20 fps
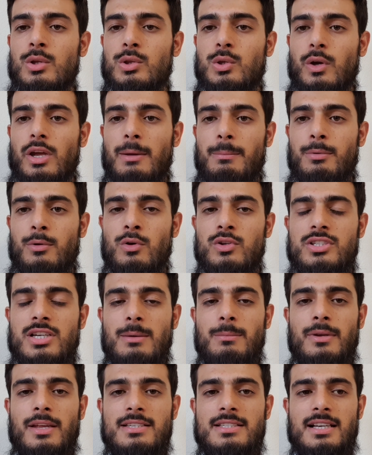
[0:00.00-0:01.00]
तो अप्रोच
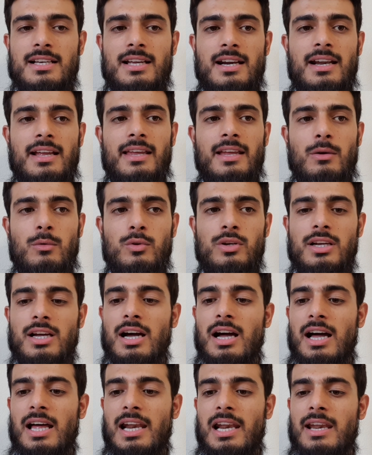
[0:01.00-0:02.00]
आपने ऐसा करना है कि उनका
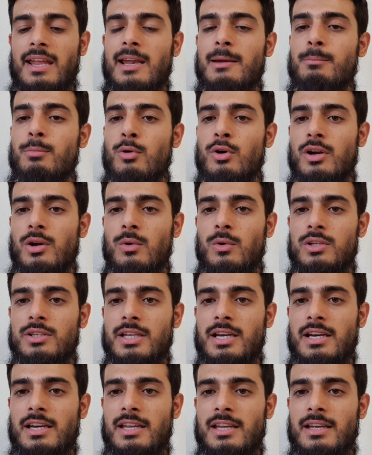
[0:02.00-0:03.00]
ऑनलाइन पोर्टल होता
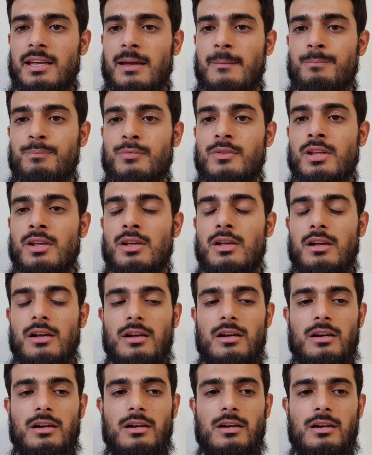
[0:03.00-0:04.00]
है ठीक है
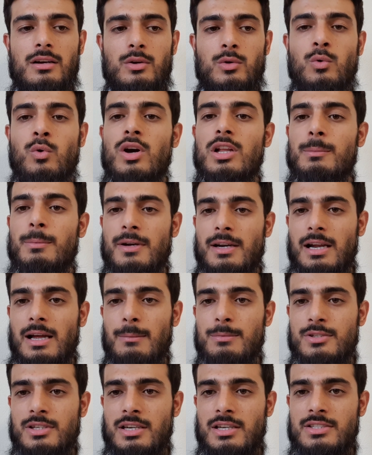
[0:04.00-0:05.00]
गूगल पर
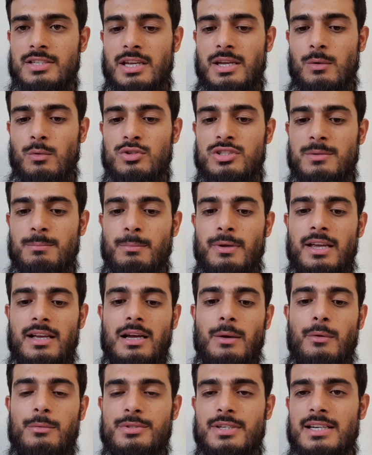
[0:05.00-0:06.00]
आप चले जाइए उस बैंक
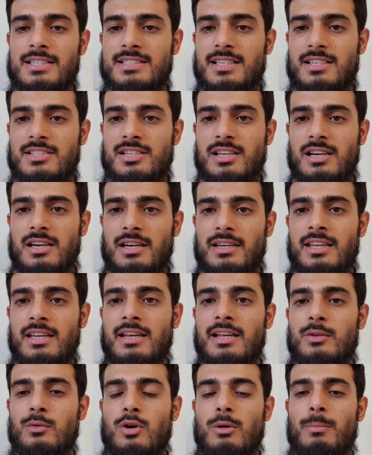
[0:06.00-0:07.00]
का वेबसाइट सर्च कर ले ठीक
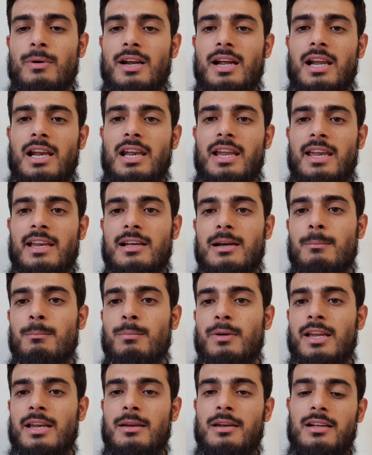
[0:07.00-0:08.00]
है तो वहाँ पर ऑनलाइन
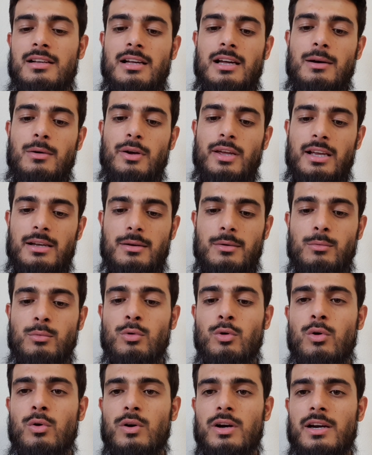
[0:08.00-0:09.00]
कंप्लेन का एक
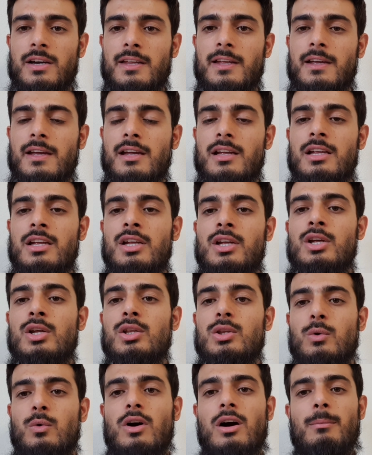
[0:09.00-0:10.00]
वो होगा ठीक है
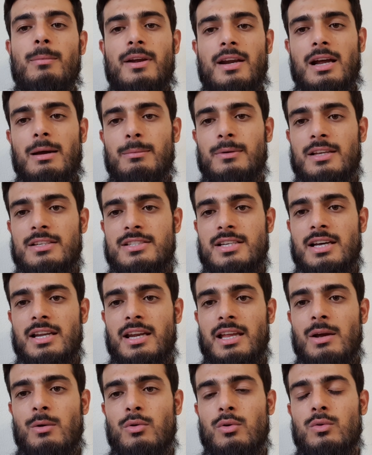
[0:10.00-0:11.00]
तो वहाँ पर आपने जाना
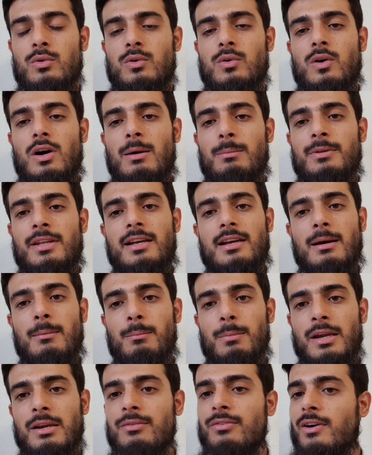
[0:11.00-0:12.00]
है और उनको अपने
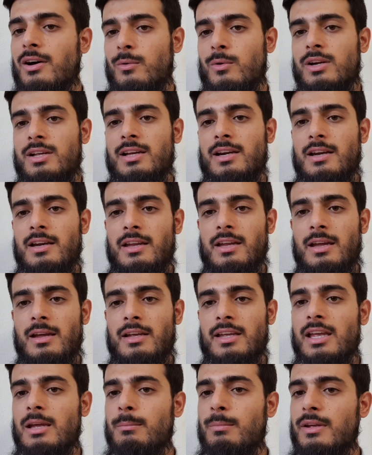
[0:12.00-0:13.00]
कंप्लेन फॉरवर्ड करनी है
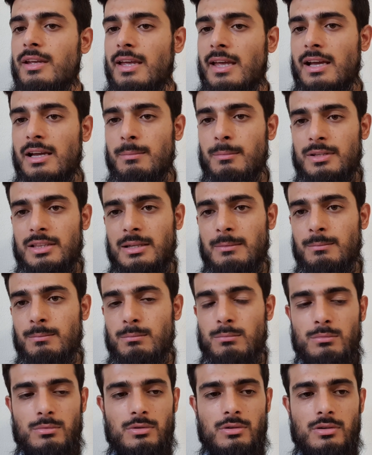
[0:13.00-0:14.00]
ये भी एक मतलब